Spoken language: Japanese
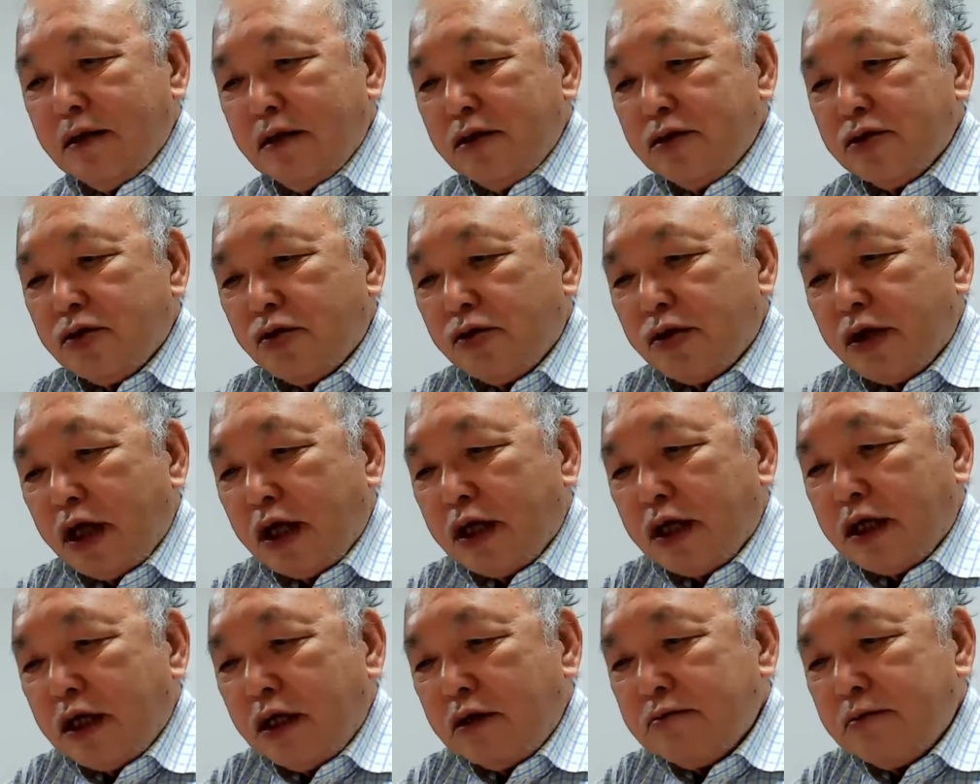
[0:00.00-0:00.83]
その結
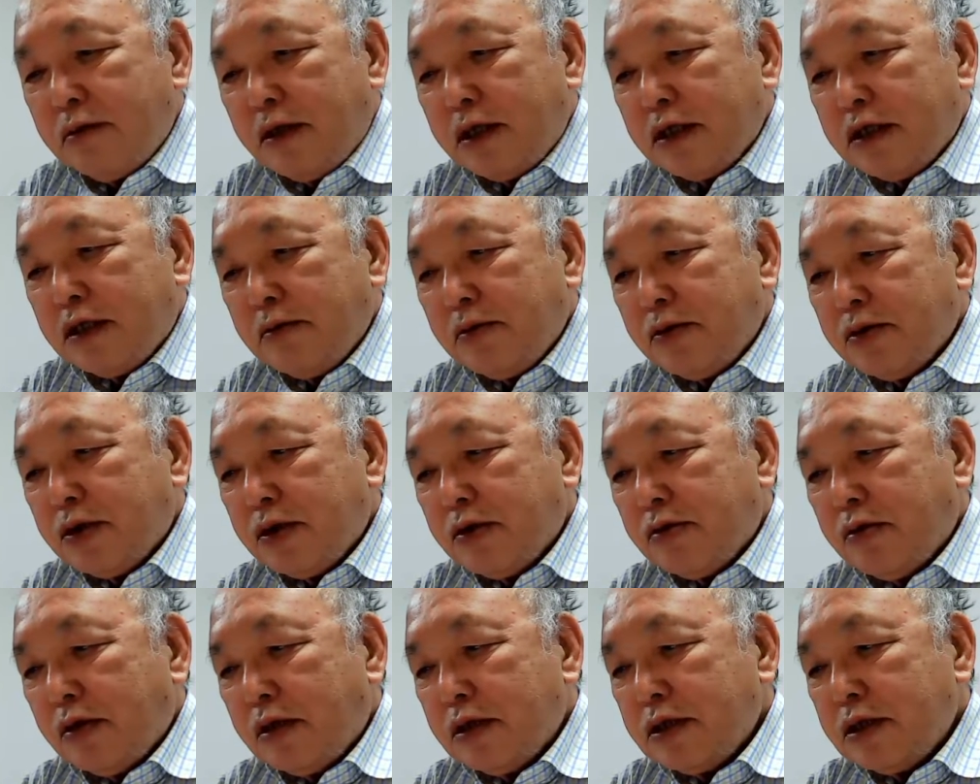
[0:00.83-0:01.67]
果生まれた
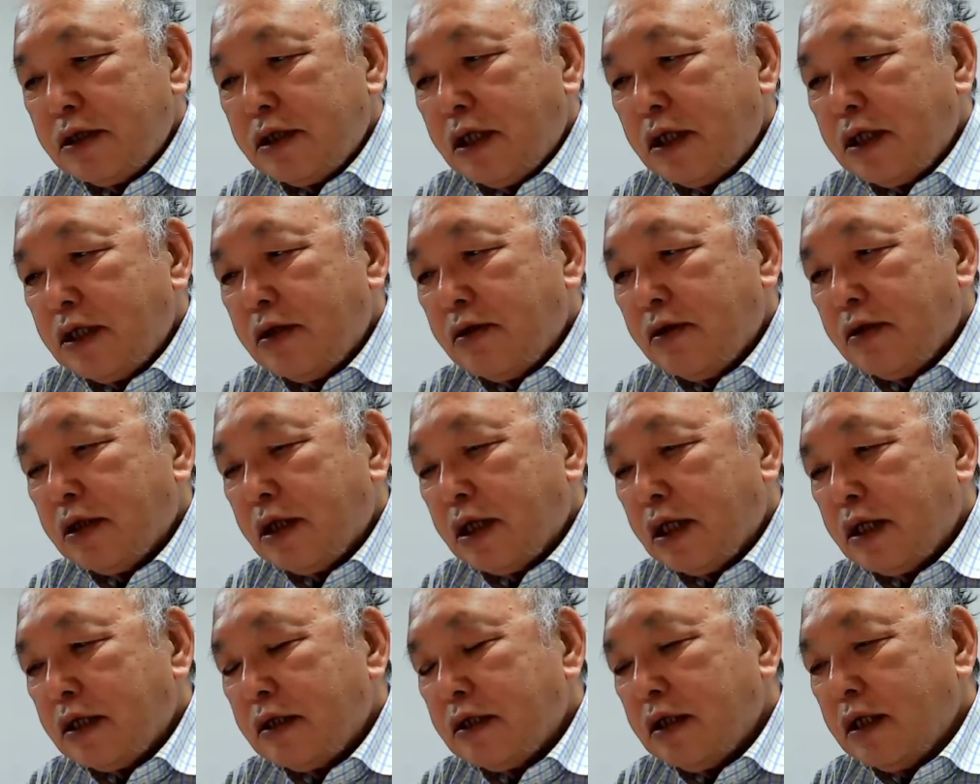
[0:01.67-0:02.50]
モデルは人間では
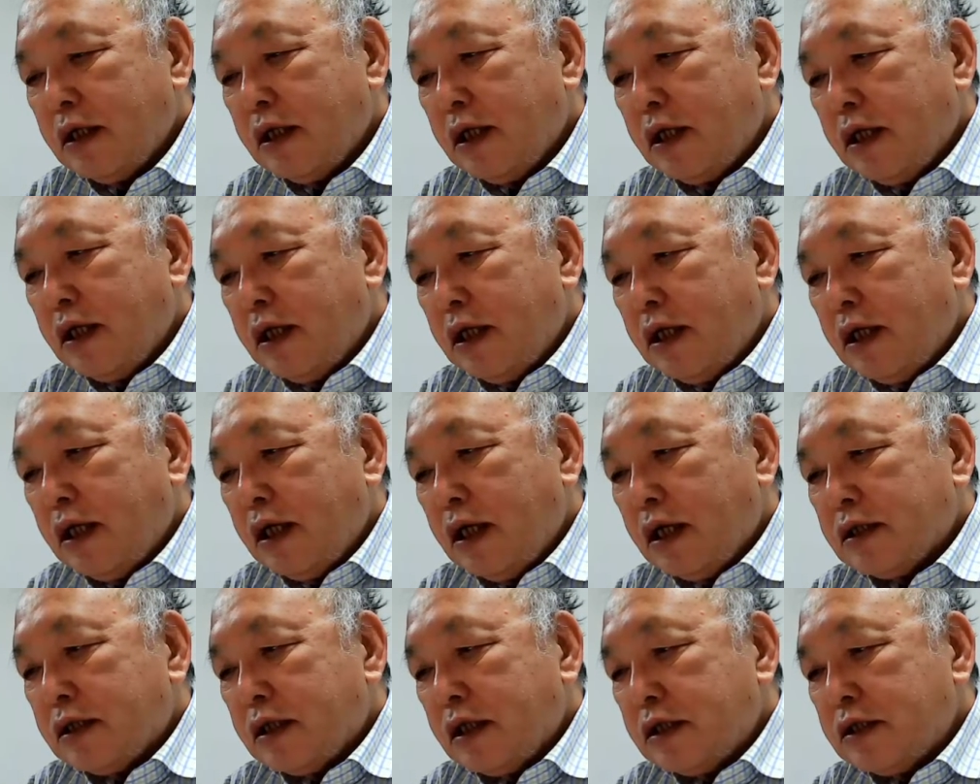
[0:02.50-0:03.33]
ない
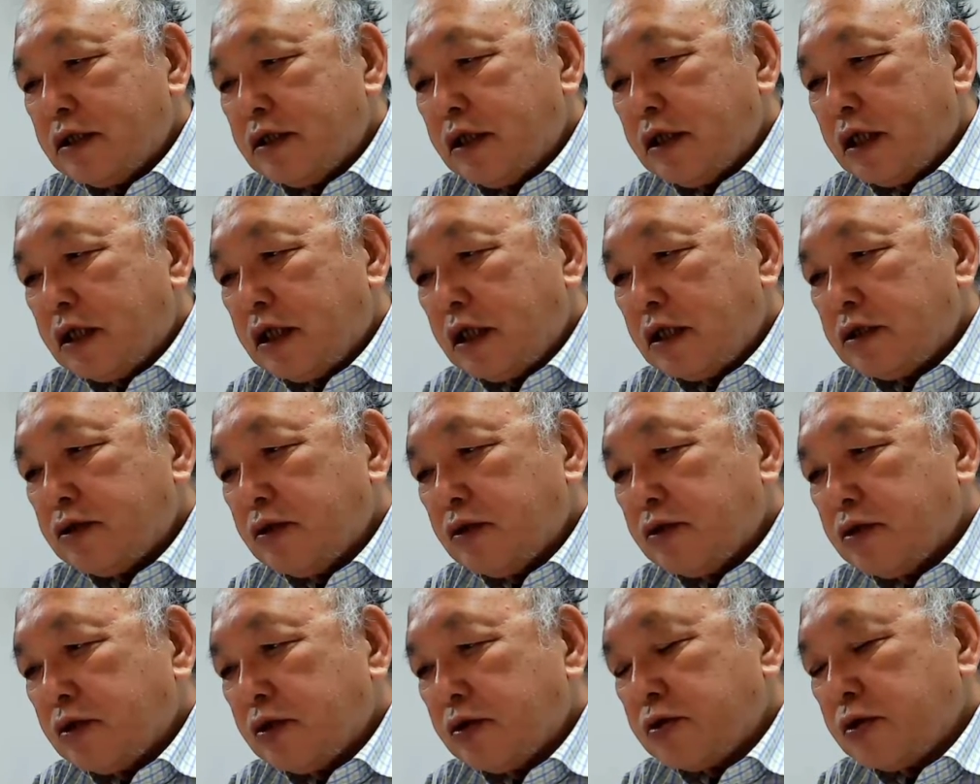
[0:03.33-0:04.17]
新しい形の
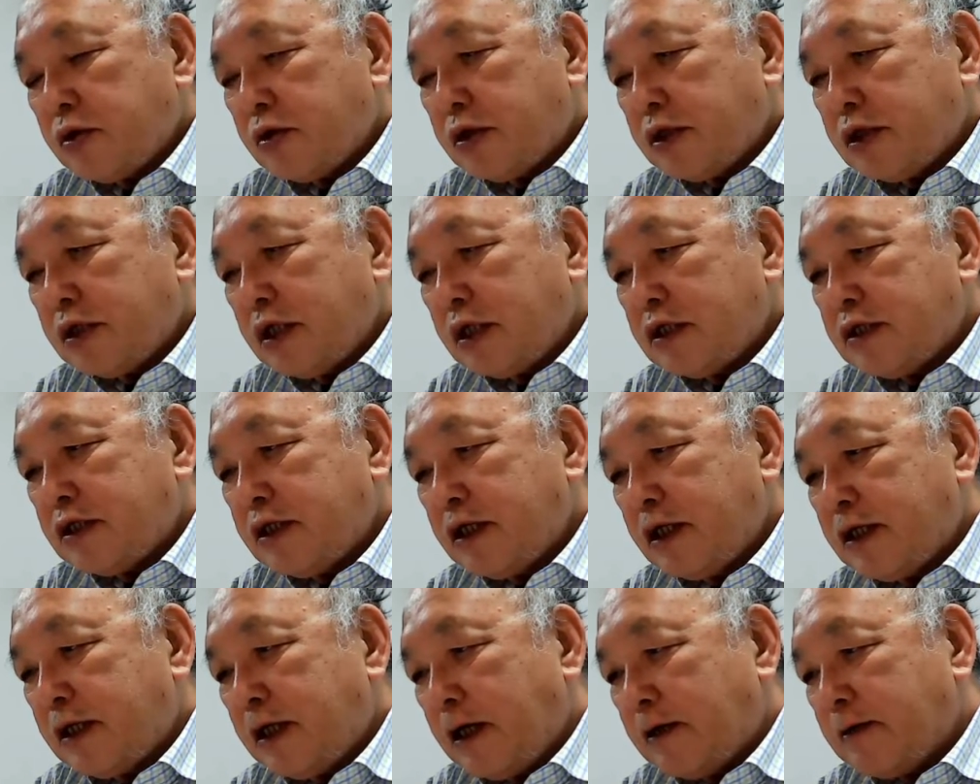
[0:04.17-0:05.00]
創造的な知性
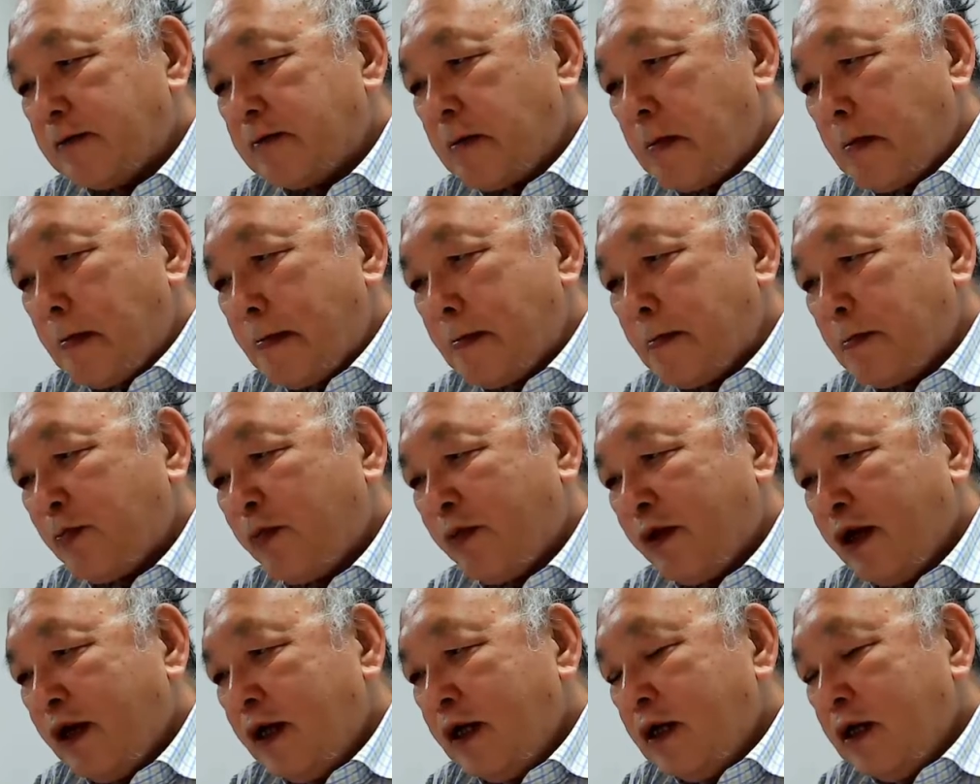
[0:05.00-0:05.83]
である
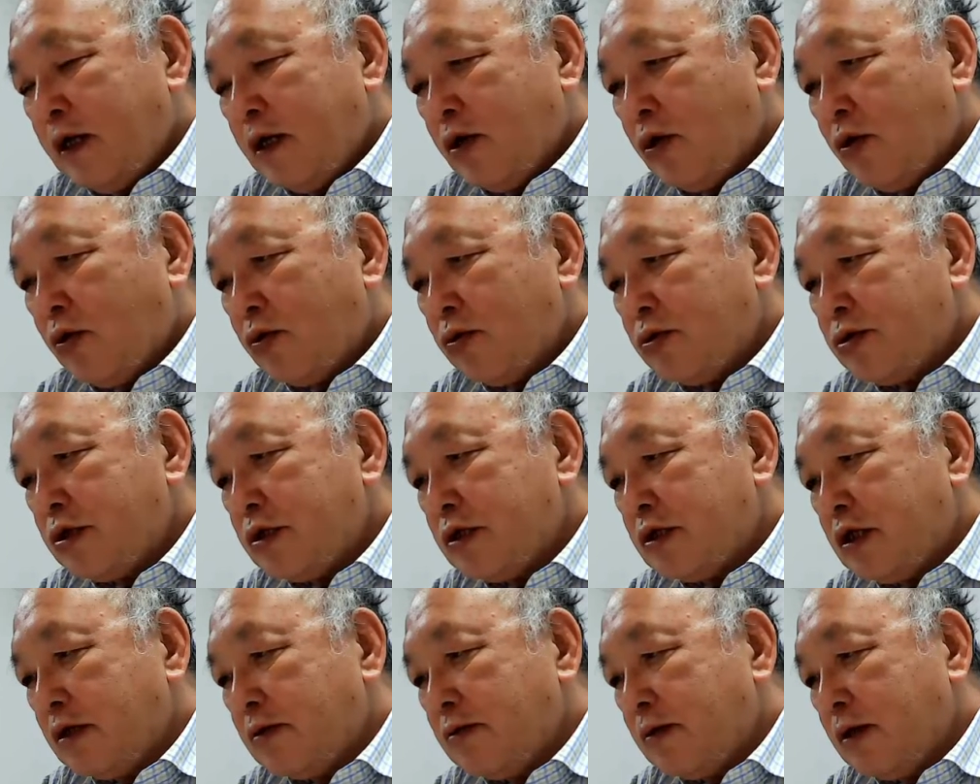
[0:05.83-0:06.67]
この
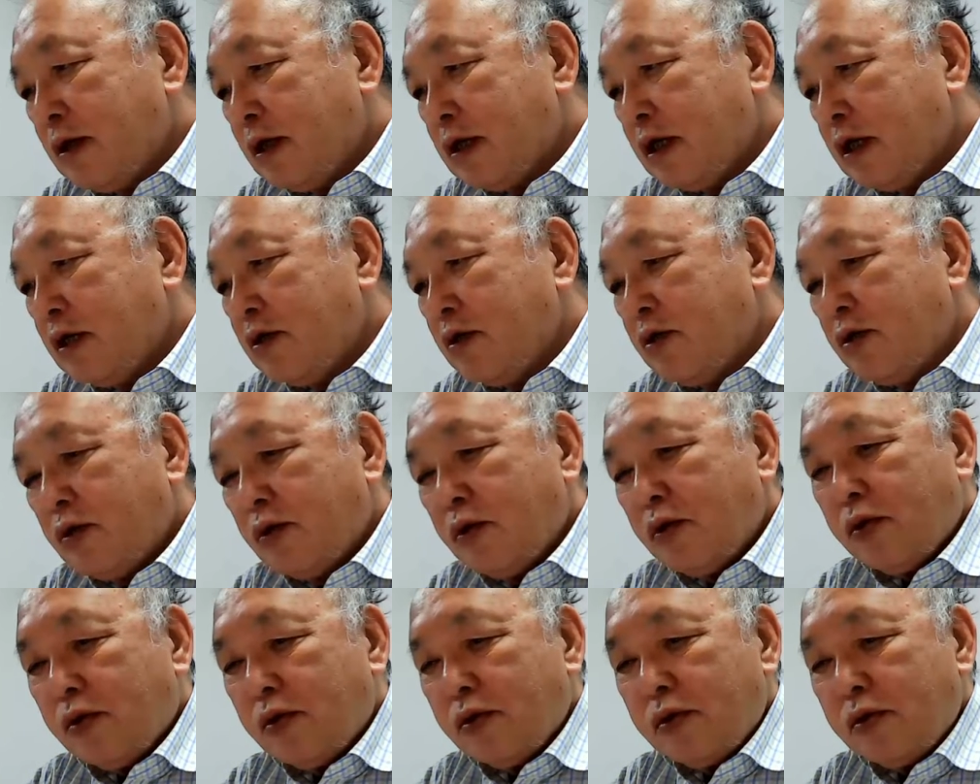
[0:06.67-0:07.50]
システムは言語
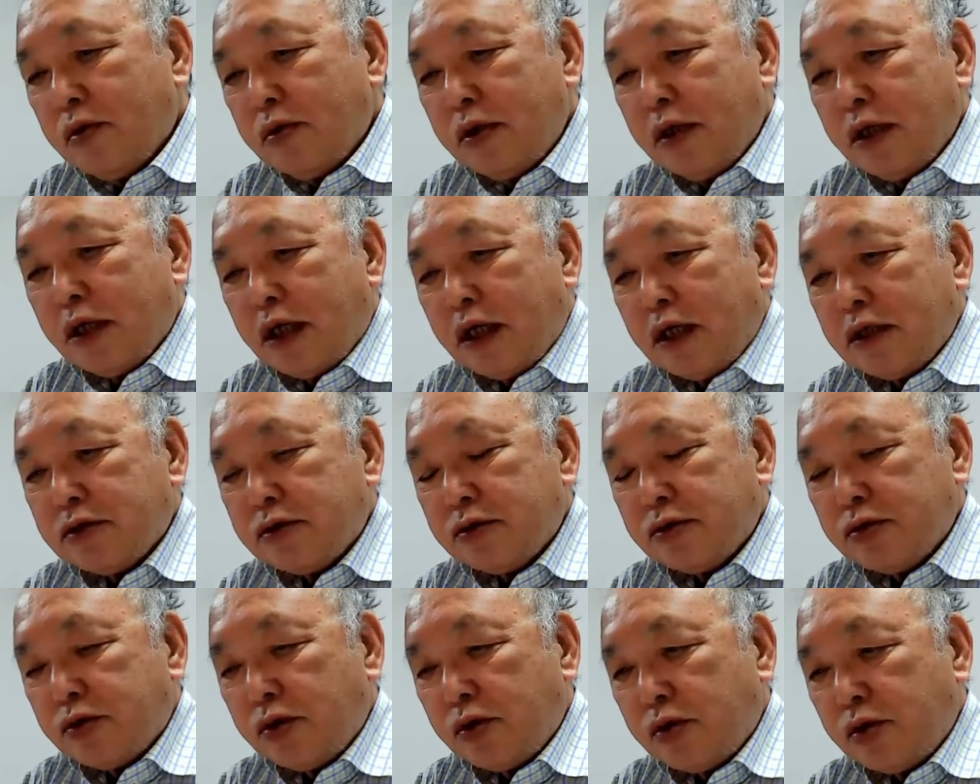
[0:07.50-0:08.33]
を理解す
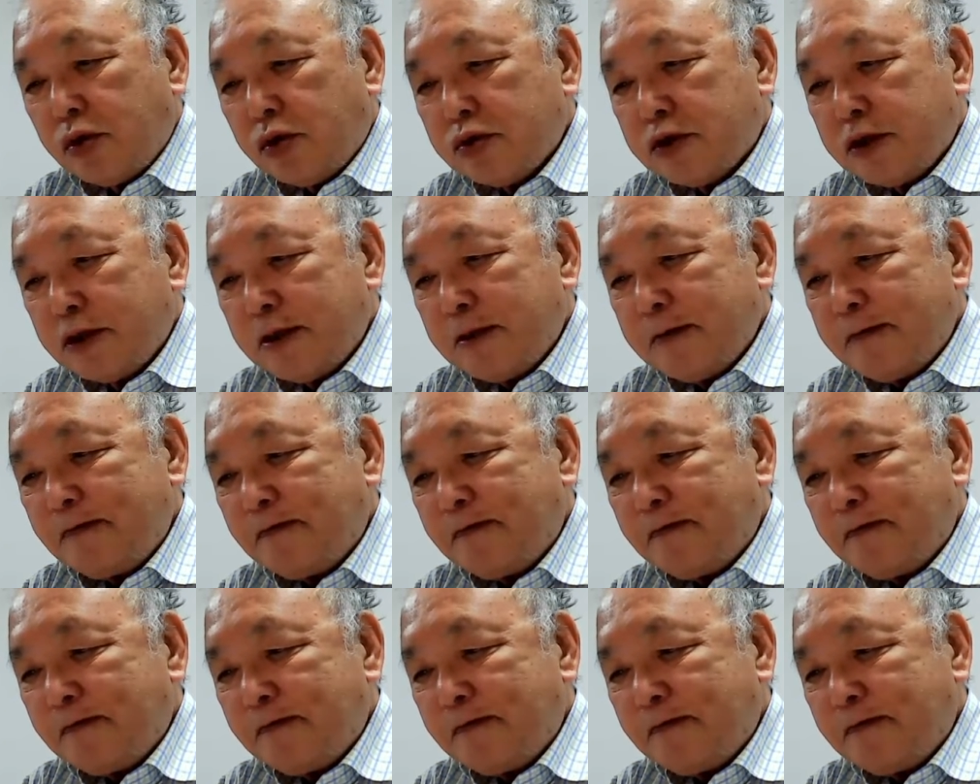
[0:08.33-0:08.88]
ると同時に